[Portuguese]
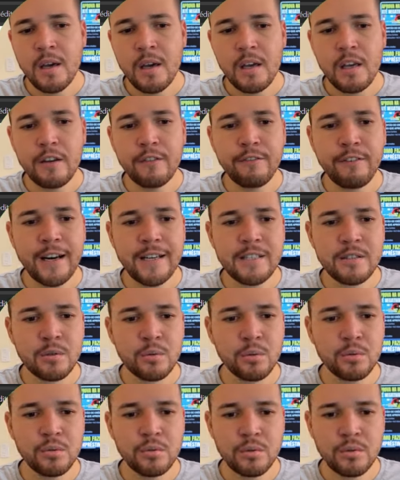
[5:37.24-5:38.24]
e faz
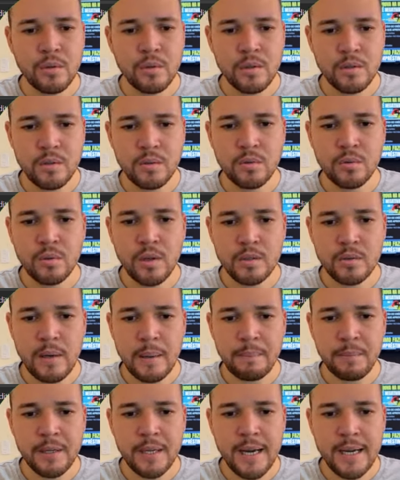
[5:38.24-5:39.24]
tudo no nosso, no nosso
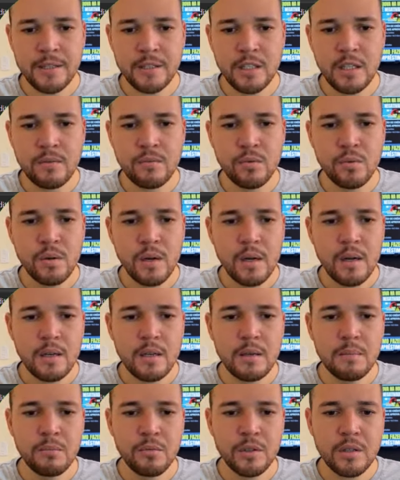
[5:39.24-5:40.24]
aplicativo
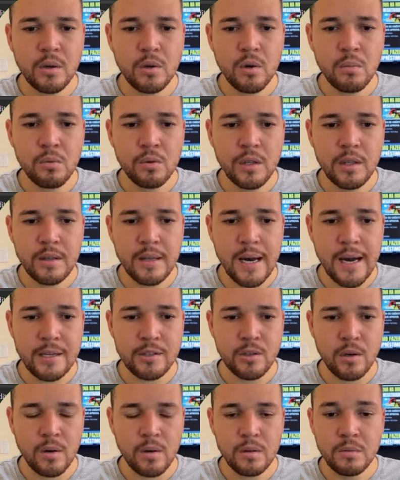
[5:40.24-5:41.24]
e muita
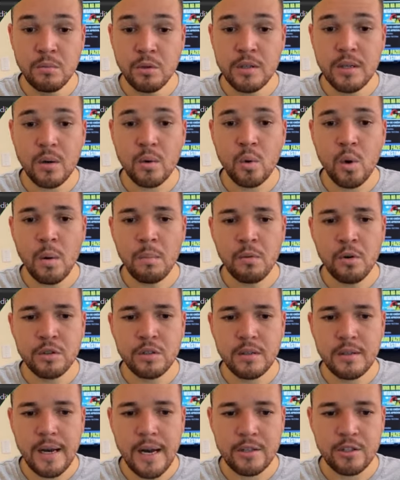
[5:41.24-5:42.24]
comunidade, ó, muita
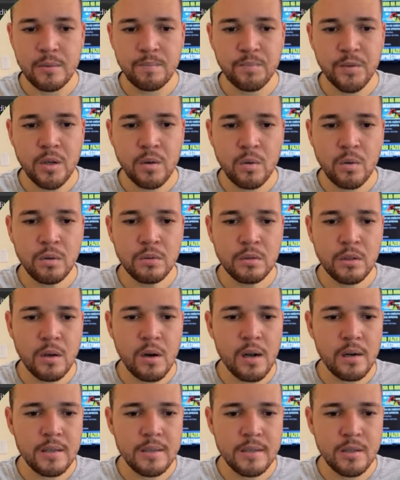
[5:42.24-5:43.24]
comodidade.
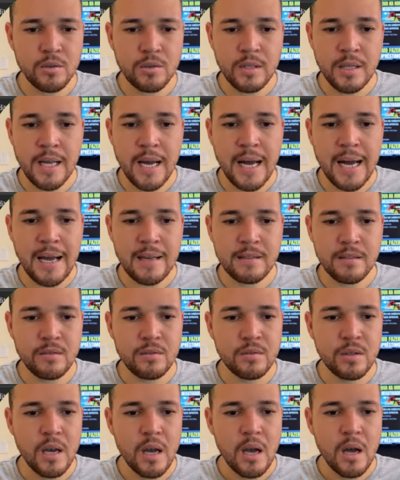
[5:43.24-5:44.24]
Controle seus
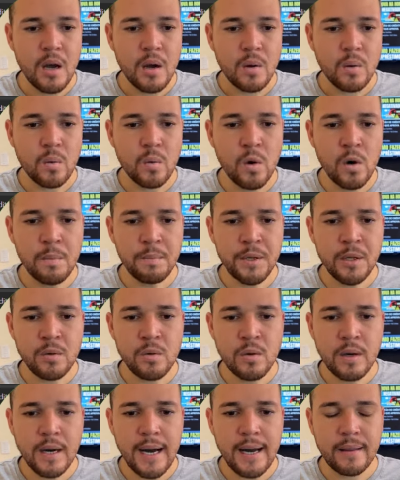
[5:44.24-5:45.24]
gastos, compre
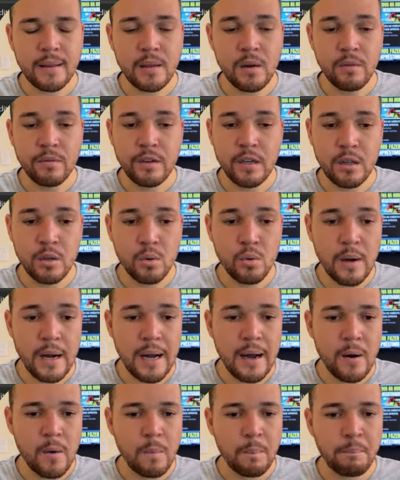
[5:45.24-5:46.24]
com cartão
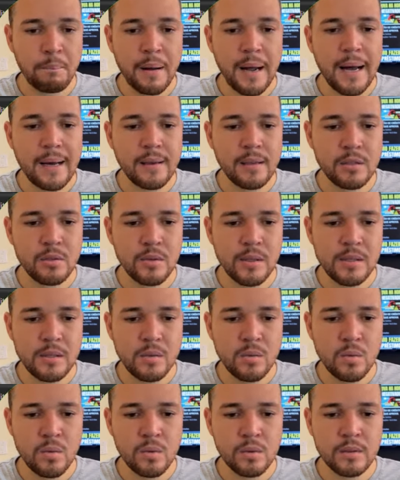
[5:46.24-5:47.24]
virtual, pague suas
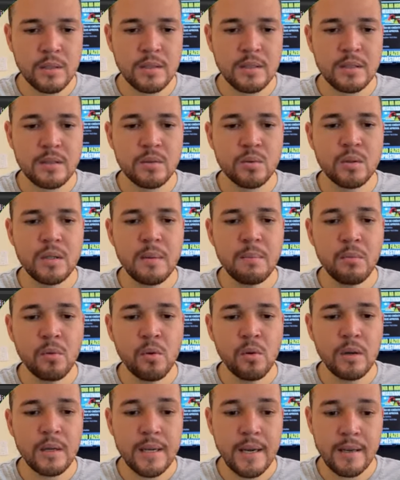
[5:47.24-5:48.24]
contas,
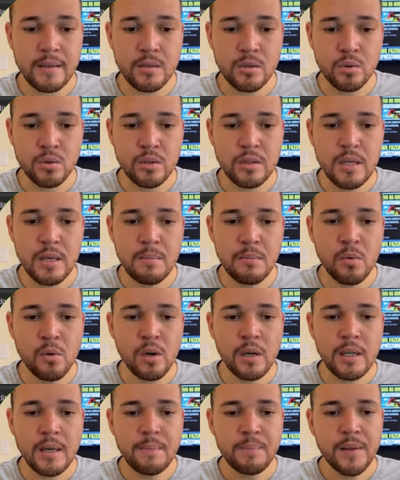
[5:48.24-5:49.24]
simule, é,
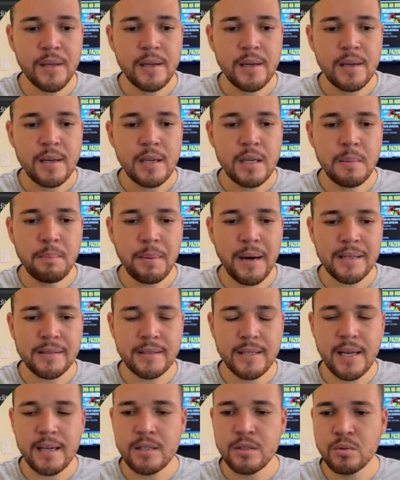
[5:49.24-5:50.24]
simule e
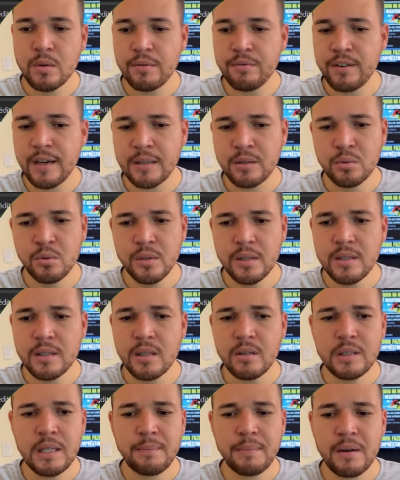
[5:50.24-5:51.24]
parcele sua fatura.
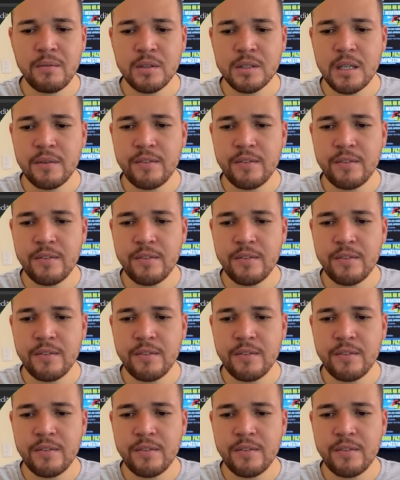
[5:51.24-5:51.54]
Então dá para você